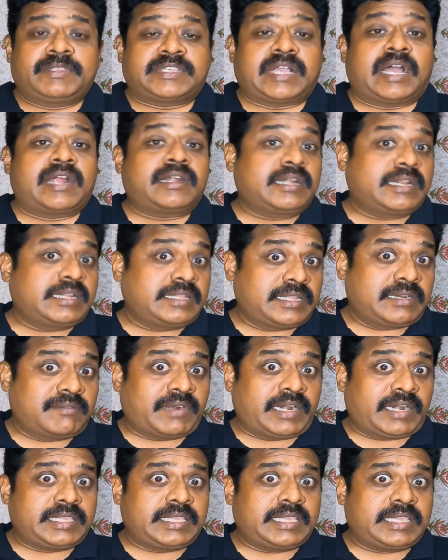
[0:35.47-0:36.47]
சான்றிதழ்
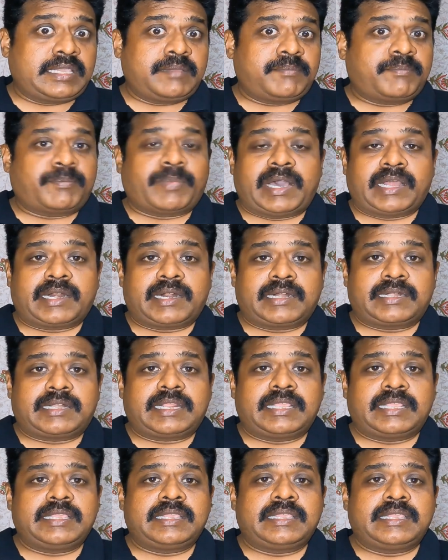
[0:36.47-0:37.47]
வழங்கி
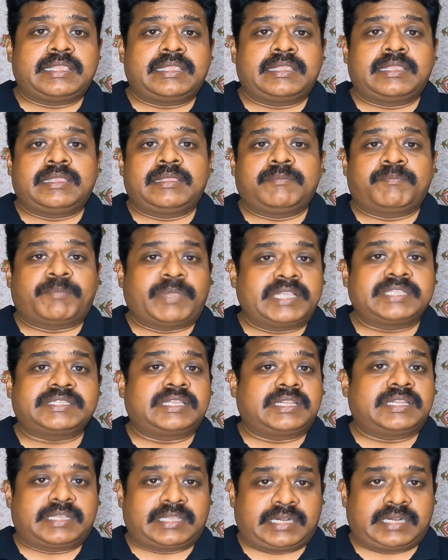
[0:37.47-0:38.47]
பாராட்டி
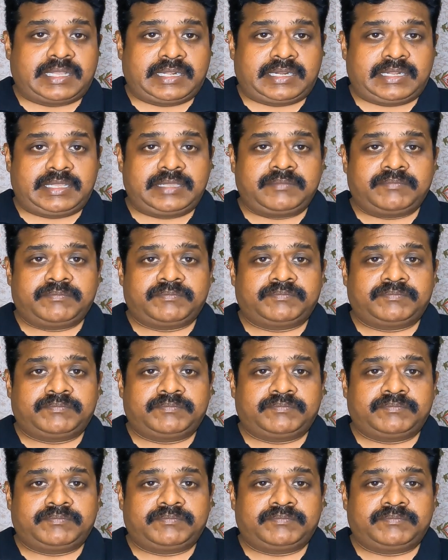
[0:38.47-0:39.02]
பேசியிருக்கிறாரு